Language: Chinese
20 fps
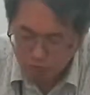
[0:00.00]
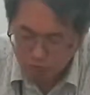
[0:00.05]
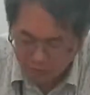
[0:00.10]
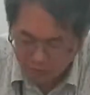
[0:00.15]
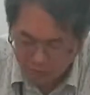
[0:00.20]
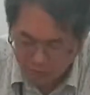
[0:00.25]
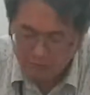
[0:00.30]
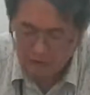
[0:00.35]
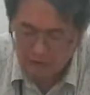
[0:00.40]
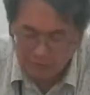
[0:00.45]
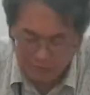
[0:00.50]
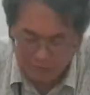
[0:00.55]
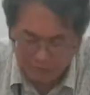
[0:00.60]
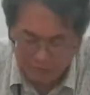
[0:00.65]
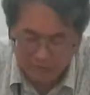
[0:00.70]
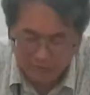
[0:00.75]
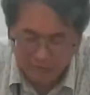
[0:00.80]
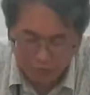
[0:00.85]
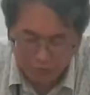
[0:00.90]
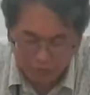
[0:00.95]
得到帖
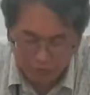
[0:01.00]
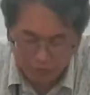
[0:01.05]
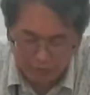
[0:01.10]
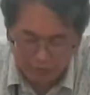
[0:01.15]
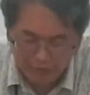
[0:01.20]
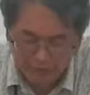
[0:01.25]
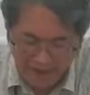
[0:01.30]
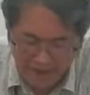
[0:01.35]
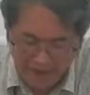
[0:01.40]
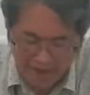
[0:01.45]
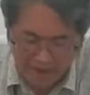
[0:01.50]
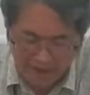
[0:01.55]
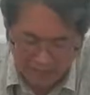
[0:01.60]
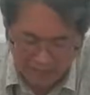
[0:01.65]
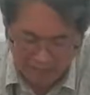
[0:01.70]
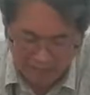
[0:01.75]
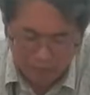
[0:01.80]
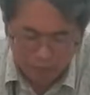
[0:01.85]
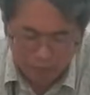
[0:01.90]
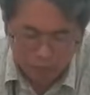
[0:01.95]
撒罗尼迦
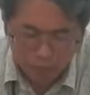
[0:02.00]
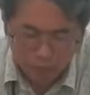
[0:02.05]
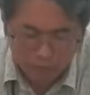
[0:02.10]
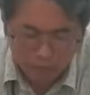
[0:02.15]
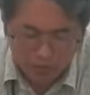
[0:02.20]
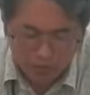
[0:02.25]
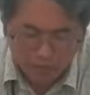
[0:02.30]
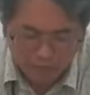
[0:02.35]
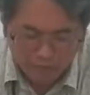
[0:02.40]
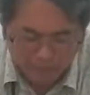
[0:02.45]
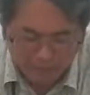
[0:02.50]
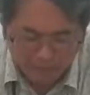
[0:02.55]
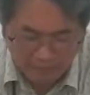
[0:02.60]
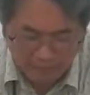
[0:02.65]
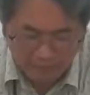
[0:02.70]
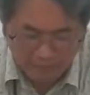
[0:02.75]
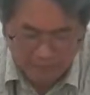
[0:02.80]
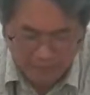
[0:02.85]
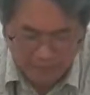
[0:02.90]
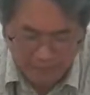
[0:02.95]
信徒金
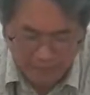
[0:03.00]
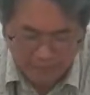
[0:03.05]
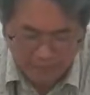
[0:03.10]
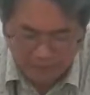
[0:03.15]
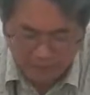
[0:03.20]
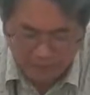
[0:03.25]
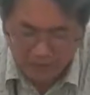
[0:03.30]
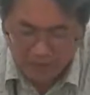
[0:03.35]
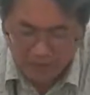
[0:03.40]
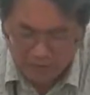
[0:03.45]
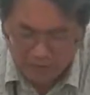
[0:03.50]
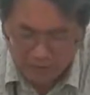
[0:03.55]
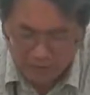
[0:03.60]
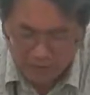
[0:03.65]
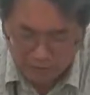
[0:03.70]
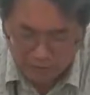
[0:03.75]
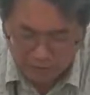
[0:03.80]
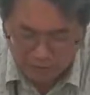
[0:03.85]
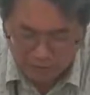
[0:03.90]
钱上的支